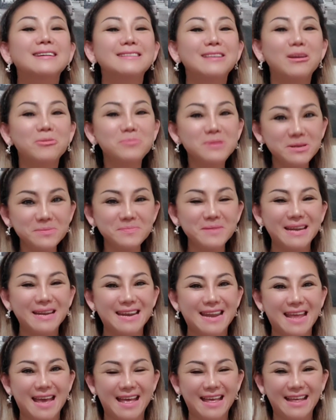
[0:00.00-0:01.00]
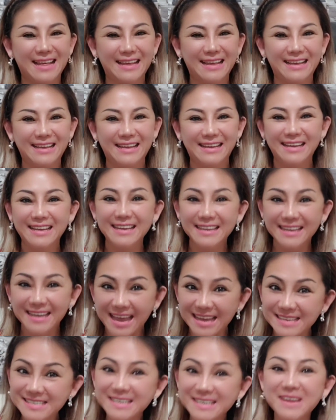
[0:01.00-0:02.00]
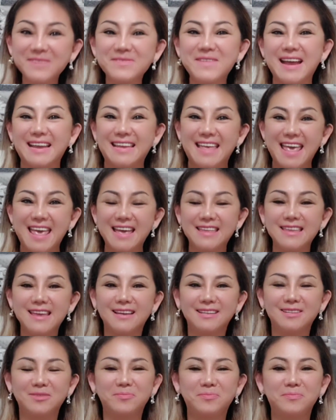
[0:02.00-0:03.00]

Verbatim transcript: Giống như mình nè, kể cho các bạn nghe nha.